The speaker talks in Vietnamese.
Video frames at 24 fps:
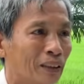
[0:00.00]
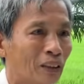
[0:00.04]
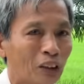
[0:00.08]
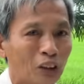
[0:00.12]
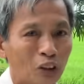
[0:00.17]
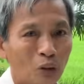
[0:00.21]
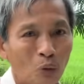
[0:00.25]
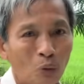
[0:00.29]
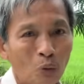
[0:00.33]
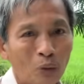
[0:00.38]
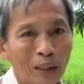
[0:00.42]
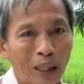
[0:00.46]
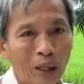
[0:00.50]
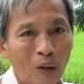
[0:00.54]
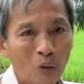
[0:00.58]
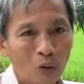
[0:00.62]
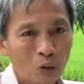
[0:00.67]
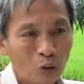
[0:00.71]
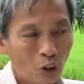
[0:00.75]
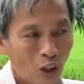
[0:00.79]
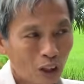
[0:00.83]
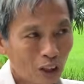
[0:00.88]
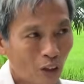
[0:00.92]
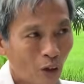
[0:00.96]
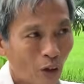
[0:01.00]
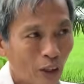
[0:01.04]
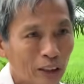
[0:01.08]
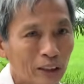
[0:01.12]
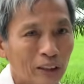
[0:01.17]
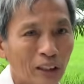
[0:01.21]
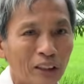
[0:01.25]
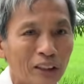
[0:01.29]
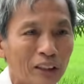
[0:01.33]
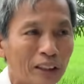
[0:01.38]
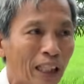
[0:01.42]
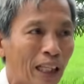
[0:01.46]
tu cầu thoát khỏi
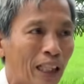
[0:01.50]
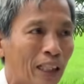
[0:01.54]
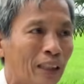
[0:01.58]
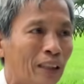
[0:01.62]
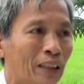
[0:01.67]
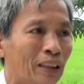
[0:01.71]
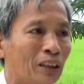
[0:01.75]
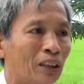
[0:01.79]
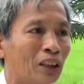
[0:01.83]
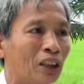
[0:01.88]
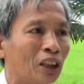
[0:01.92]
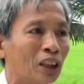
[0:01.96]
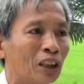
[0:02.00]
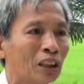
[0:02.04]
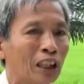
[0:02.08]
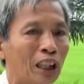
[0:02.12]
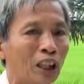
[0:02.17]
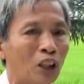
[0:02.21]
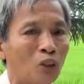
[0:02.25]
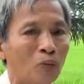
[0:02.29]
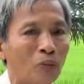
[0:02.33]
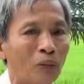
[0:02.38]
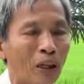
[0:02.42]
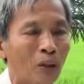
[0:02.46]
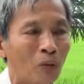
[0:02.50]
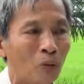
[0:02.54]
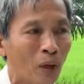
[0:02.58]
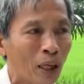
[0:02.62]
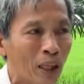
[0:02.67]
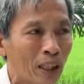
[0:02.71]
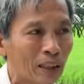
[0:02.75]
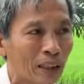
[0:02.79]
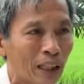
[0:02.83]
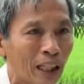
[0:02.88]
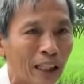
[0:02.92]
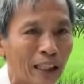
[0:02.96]
tử sanh nương theo phật
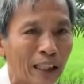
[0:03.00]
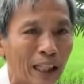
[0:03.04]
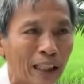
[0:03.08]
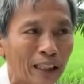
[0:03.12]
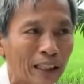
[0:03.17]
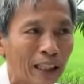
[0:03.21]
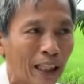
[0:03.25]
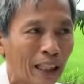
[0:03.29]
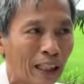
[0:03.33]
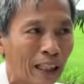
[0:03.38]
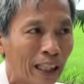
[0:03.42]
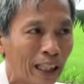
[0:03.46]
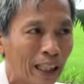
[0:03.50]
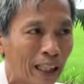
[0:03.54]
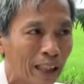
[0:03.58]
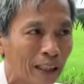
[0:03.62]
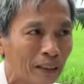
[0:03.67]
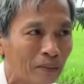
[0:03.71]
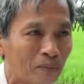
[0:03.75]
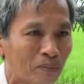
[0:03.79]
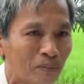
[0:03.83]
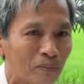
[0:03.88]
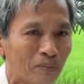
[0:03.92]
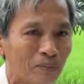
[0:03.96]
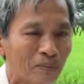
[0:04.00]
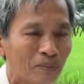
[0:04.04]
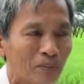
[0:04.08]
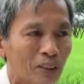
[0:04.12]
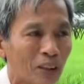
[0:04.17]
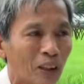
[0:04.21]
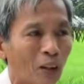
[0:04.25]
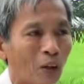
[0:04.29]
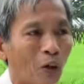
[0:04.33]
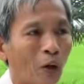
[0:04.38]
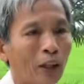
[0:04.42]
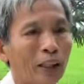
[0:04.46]
quốc lời lành hằng nghe
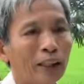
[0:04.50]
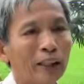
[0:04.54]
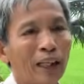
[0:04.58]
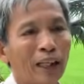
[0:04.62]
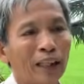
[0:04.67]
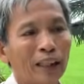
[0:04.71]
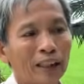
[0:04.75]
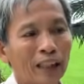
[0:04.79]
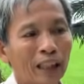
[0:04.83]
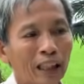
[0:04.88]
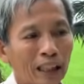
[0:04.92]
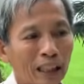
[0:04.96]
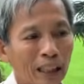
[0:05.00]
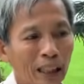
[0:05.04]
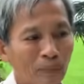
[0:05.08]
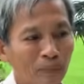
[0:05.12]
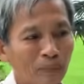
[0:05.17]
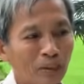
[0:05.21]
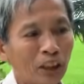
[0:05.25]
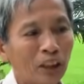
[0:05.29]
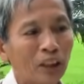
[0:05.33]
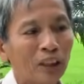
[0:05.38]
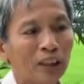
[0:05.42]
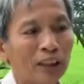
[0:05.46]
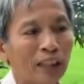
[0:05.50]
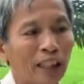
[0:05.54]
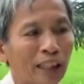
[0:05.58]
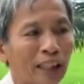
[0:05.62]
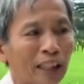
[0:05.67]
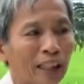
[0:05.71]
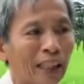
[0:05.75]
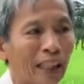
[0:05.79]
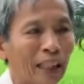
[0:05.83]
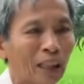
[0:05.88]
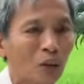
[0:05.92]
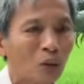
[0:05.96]
cõi trần đừng đắm ngựa
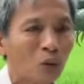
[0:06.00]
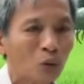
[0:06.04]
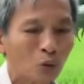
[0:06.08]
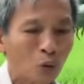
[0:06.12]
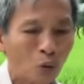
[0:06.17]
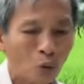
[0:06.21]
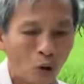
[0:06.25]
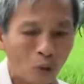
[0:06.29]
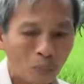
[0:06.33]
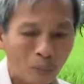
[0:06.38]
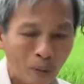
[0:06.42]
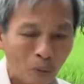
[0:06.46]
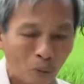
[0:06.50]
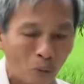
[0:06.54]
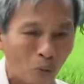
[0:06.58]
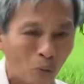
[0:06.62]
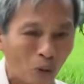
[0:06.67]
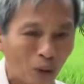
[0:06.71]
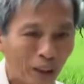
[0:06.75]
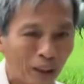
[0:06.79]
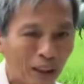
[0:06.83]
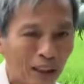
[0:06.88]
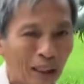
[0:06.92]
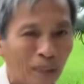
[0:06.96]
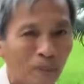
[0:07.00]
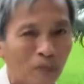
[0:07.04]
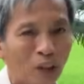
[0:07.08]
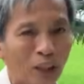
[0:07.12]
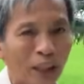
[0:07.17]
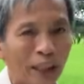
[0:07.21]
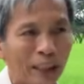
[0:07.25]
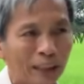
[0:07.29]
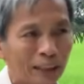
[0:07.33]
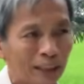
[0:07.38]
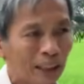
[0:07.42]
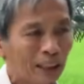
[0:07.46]
xe đeo tuồng mộng quyển lập
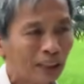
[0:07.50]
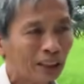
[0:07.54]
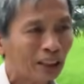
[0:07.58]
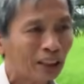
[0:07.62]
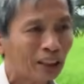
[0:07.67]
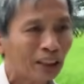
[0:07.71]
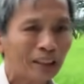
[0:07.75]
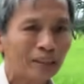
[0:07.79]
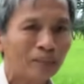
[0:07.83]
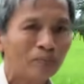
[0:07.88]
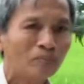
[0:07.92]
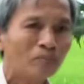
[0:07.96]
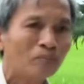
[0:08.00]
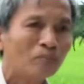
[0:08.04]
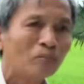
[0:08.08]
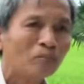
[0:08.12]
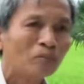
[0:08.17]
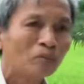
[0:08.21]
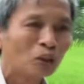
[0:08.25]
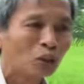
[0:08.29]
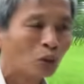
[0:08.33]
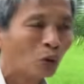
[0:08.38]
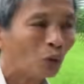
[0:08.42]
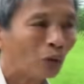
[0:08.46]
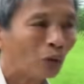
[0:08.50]
lè sắc hương tu